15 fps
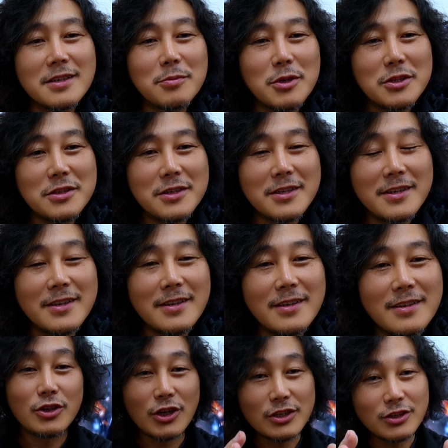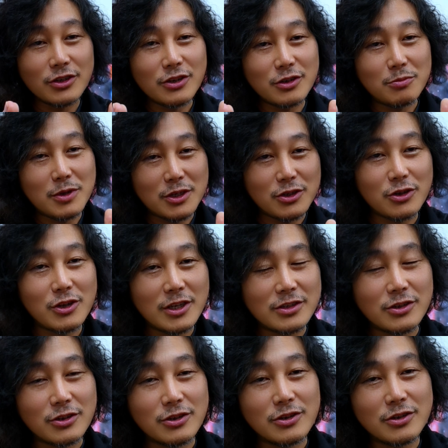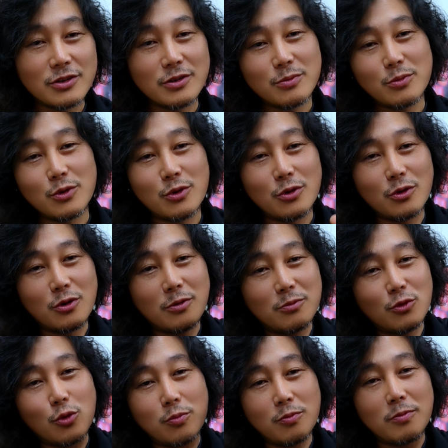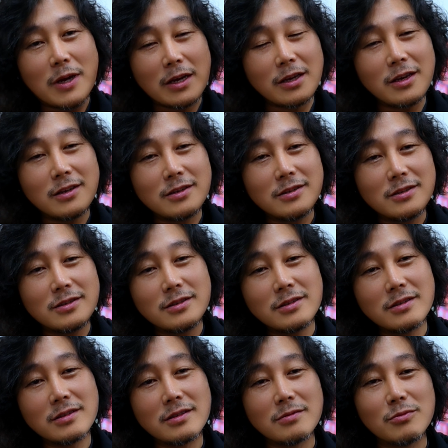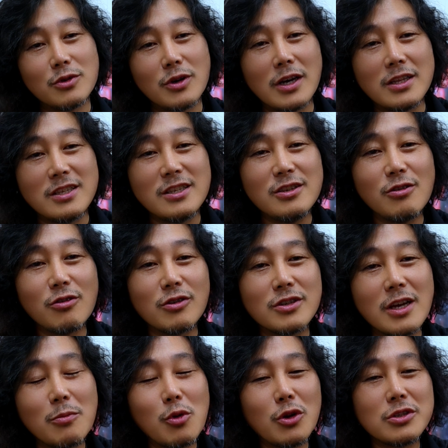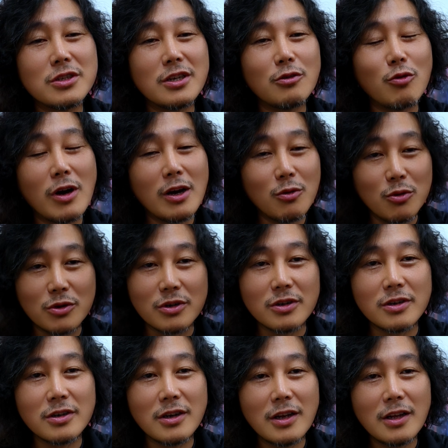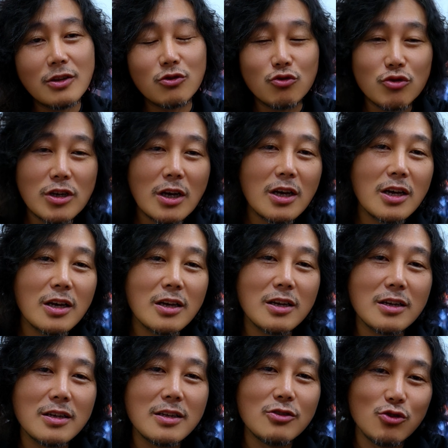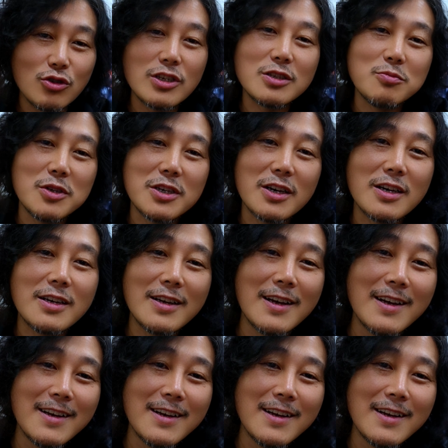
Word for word: 그 사람한테 최저 몇천에서 뭐 많게는 뭐 한 2억 원, 3억 원짜리 광고를 누가 주겠습니까?